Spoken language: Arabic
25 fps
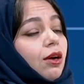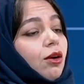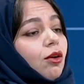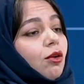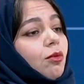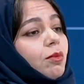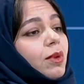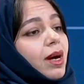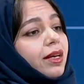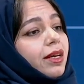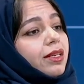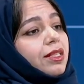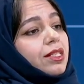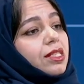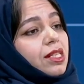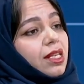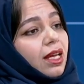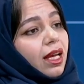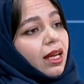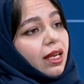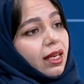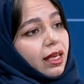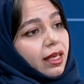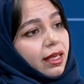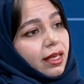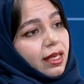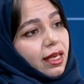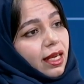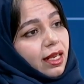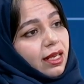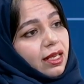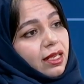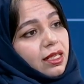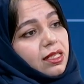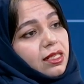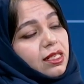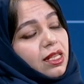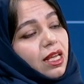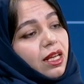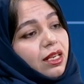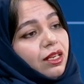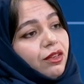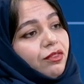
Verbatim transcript: امارس حقي الانساني في